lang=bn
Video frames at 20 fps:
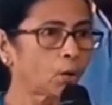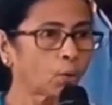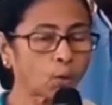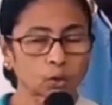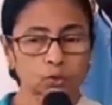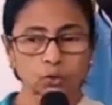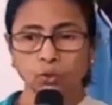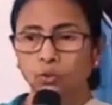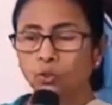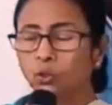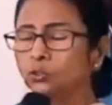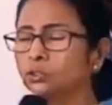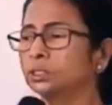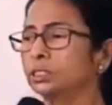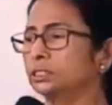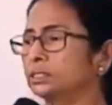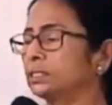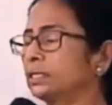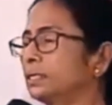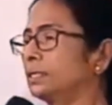কতগুলো
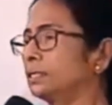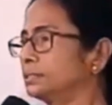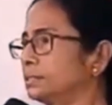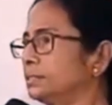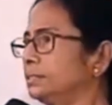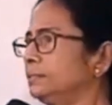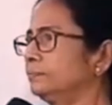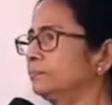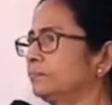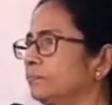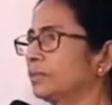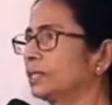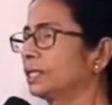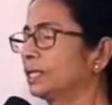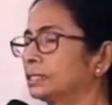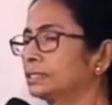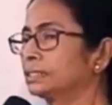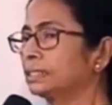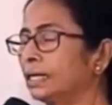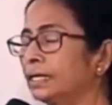সেক্টর আছে
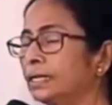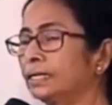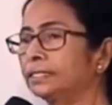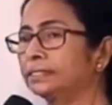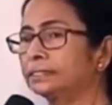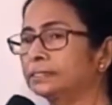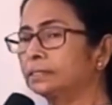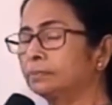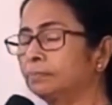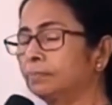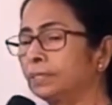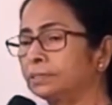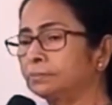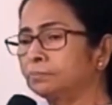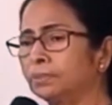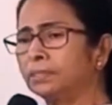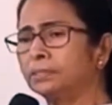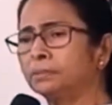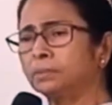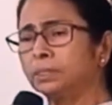যেখানে
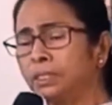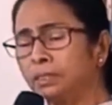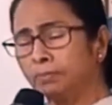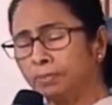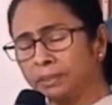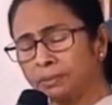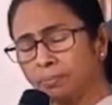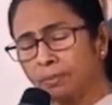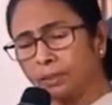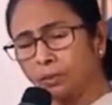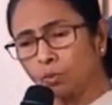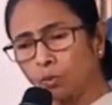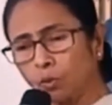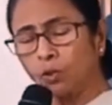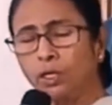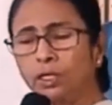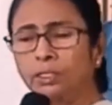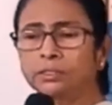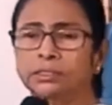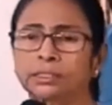ডিসইনভেস্টমেন্ট ইনভেস্টমেন্ট
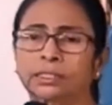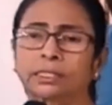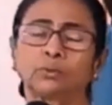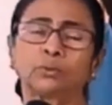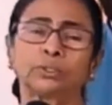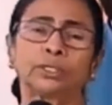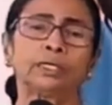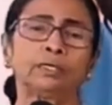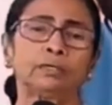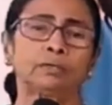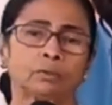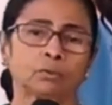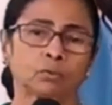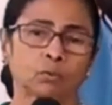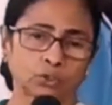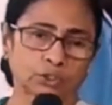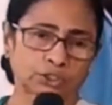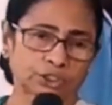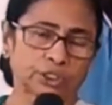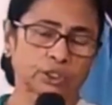করলে সিকিউরিটি
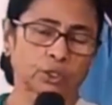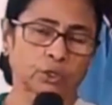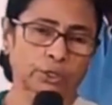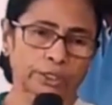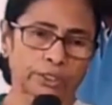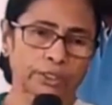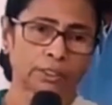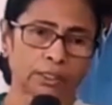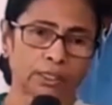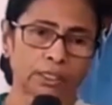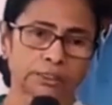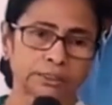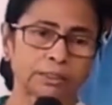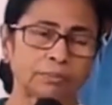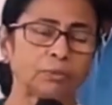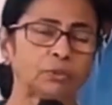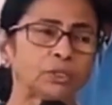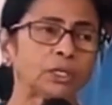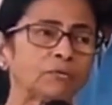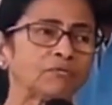কোয়েশ্চেন হয়
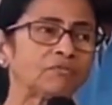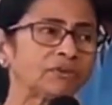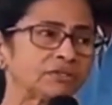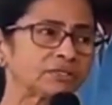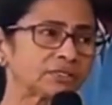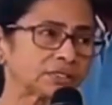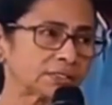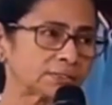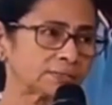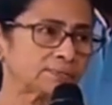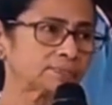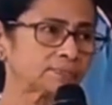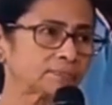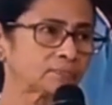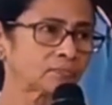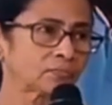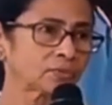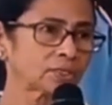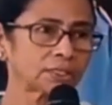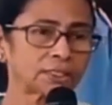যেমন ডিফেন্সে
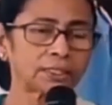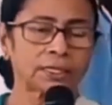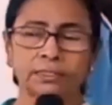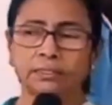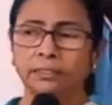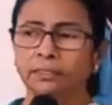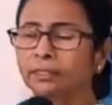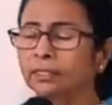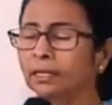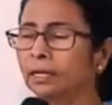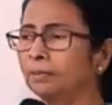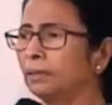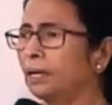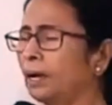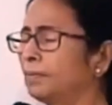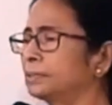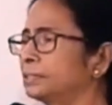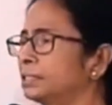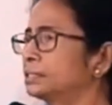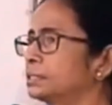যাদের এখানে
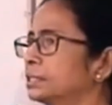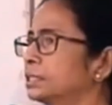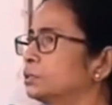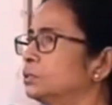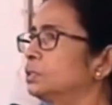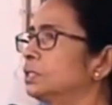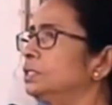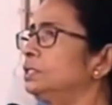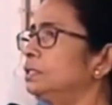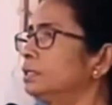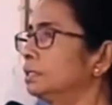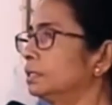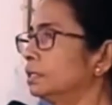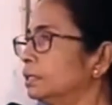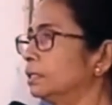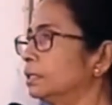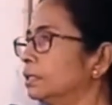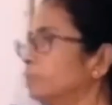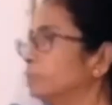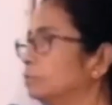আমাদের সিকিউরিটি
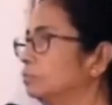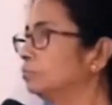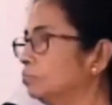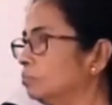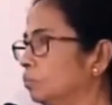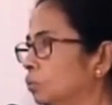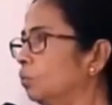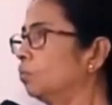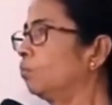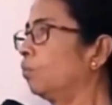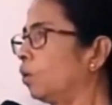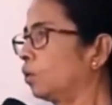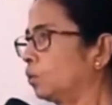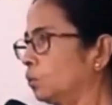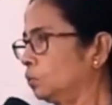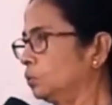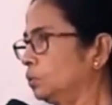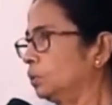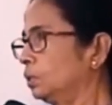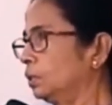খুব বড়
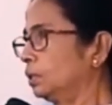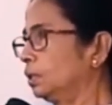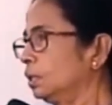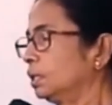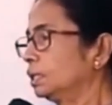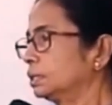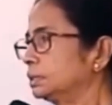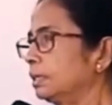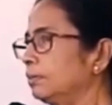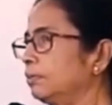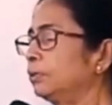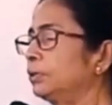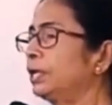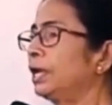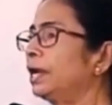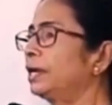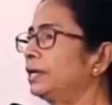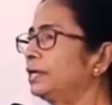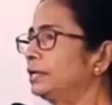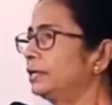যেমন
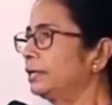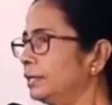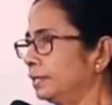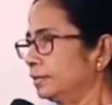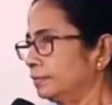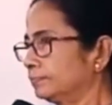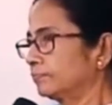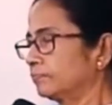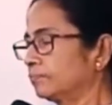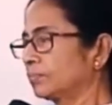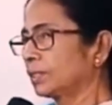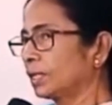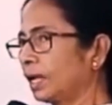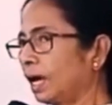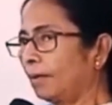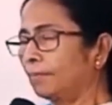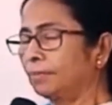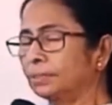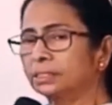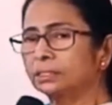এয়ার ইন্ডিয়া
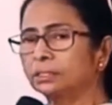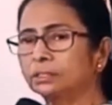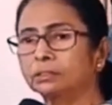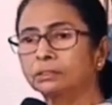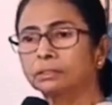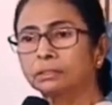আমাদের